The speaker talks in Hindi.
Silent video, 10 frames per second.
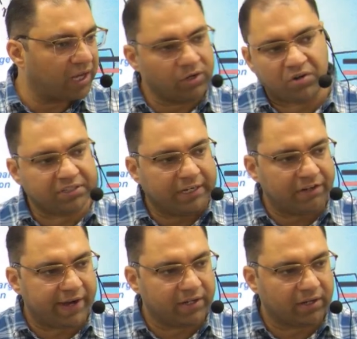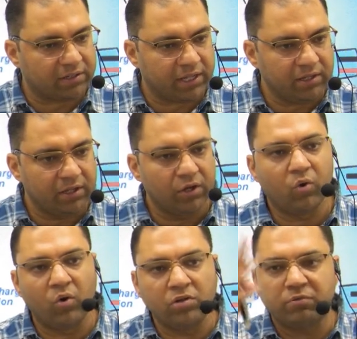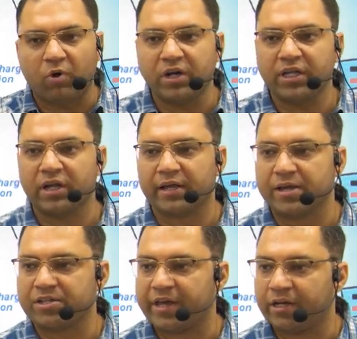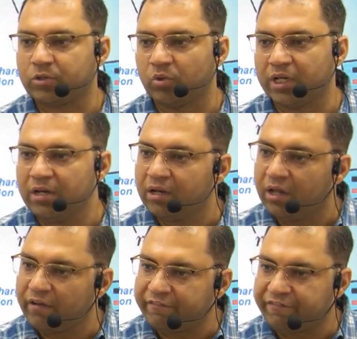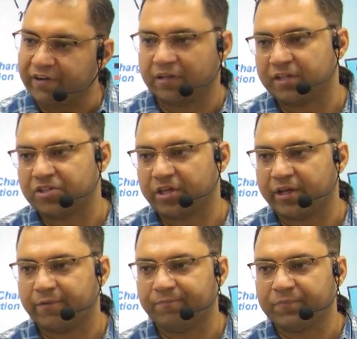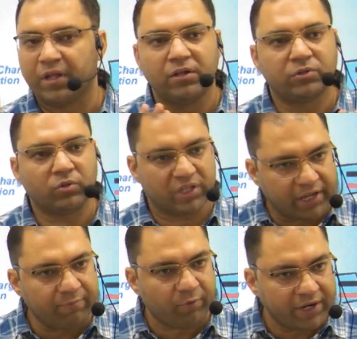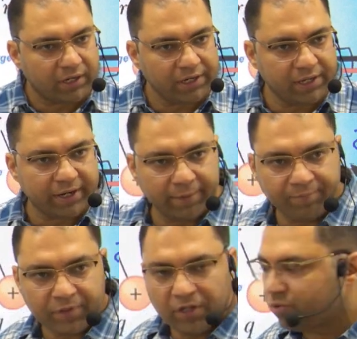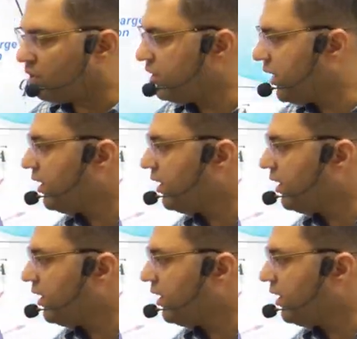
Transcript: नॉट से डिवाइड कर दें उस बॉडी का क्या आ जाएगा टोटल फ्लक्स आ जाएगा तो क्या ये पॉइंट क्लियर है तो ये